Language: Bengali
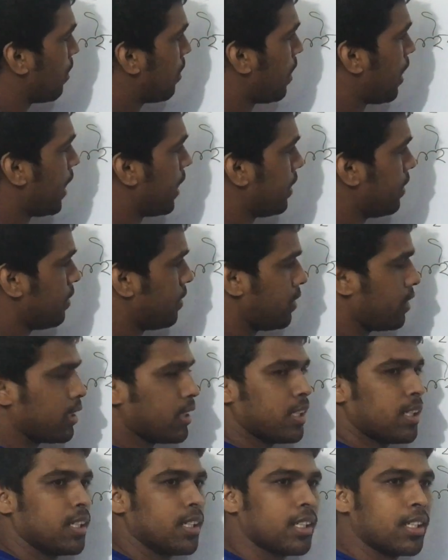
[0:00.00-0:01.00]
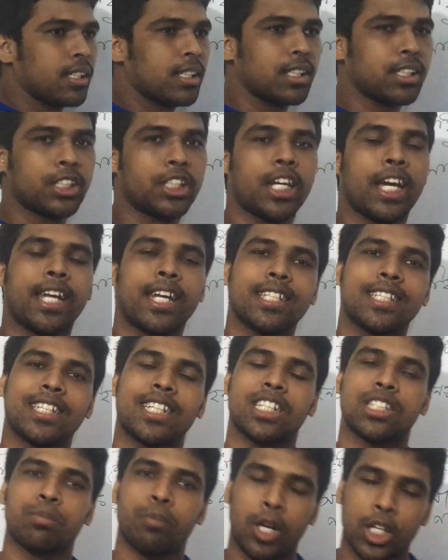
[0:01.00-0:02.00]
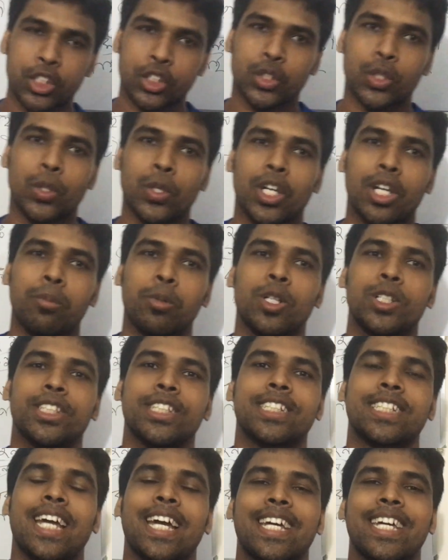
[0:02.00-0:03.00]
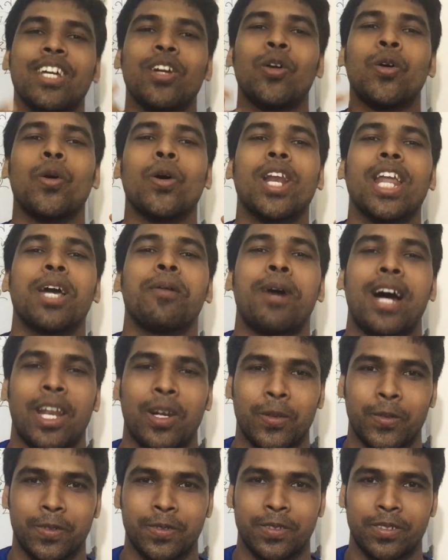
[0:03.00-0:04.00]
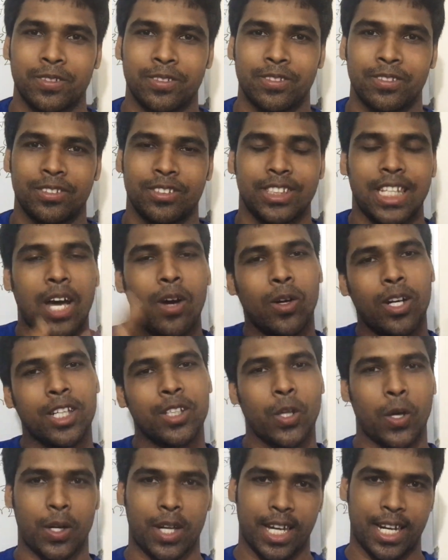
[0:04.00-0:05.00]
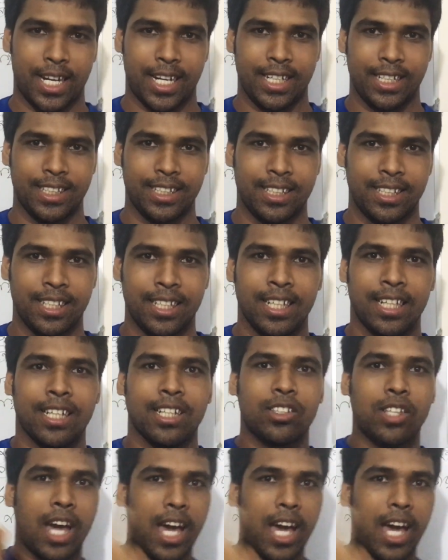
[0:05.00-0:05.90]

নাই শিয়াইনে যেটা স্পষ্ট করে বলছে সাক্ষী হলে ভালো না হলে দরকার নাই কিন্তু